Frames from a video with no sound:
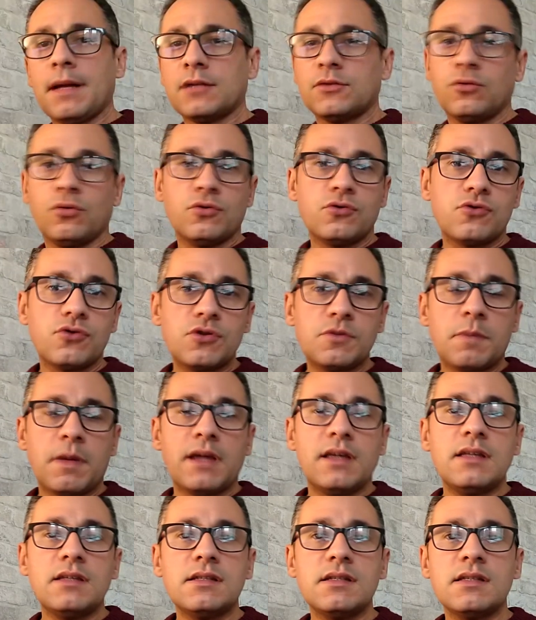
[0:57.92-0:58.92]
para todos os
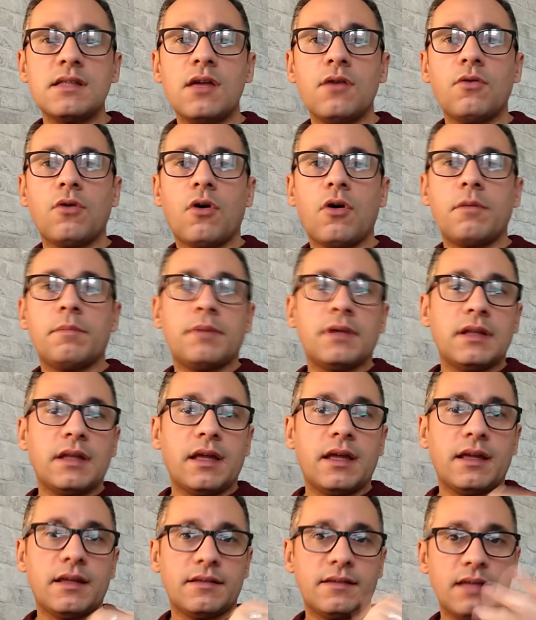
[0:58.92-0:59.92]
países da Europa,
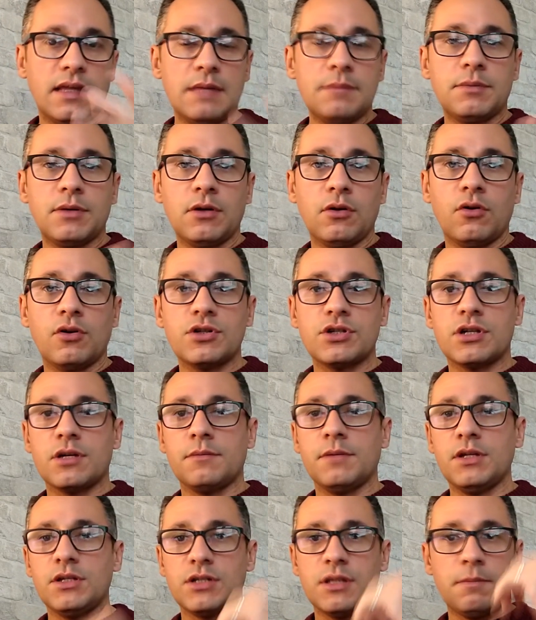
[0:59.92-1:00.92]
né? Sempre,
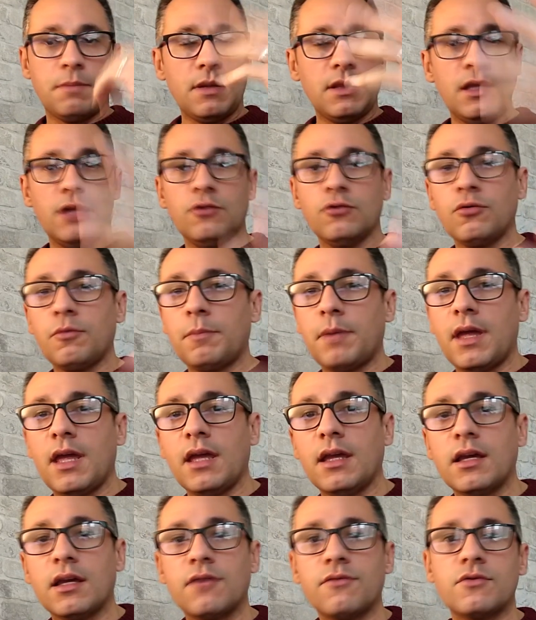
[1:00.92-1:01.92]
logicamente, dependendo do
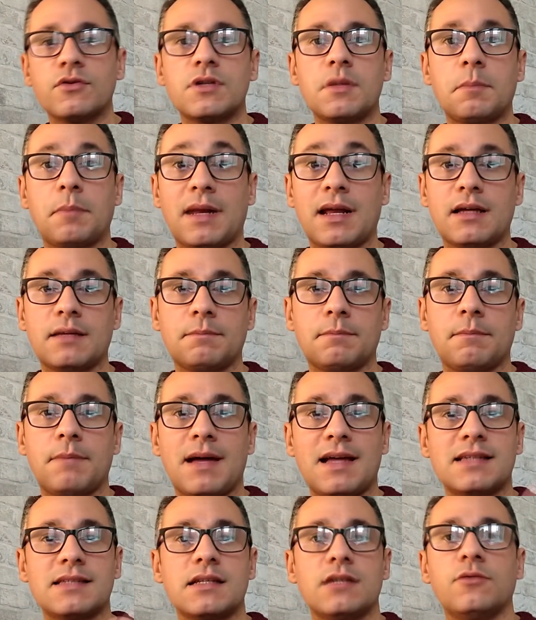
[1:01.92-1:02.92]
perrengue que você pra,
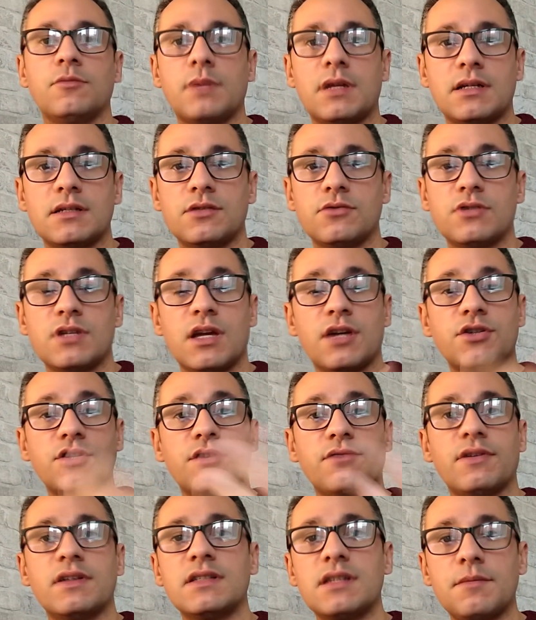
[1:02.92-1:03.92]
passa no Brasil, você acha
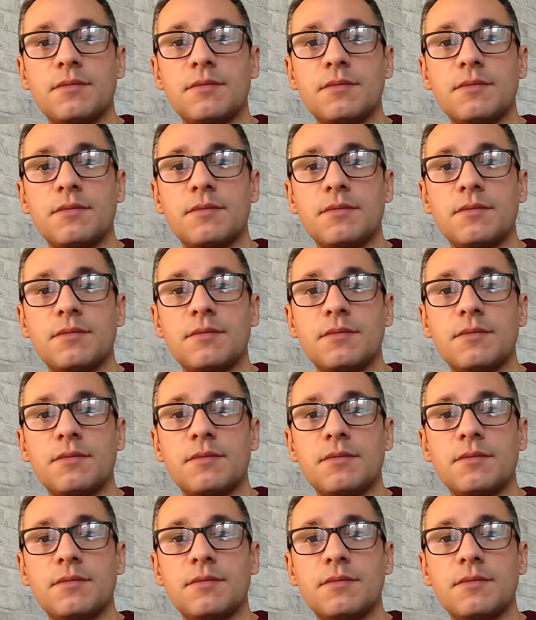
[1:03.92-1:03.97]
que vai